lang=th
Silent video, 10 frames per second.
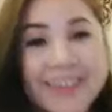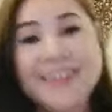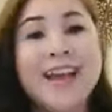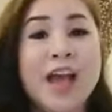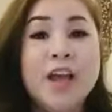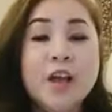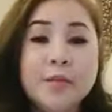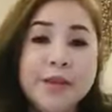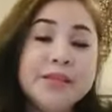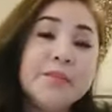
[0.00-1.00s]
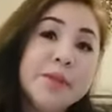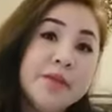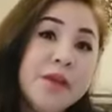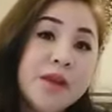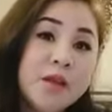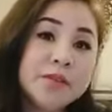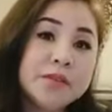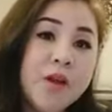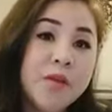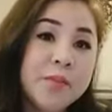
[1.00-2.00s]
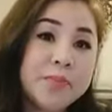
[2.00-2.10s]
นะคะ ไม่จำเป็นว่าเราจะต้อง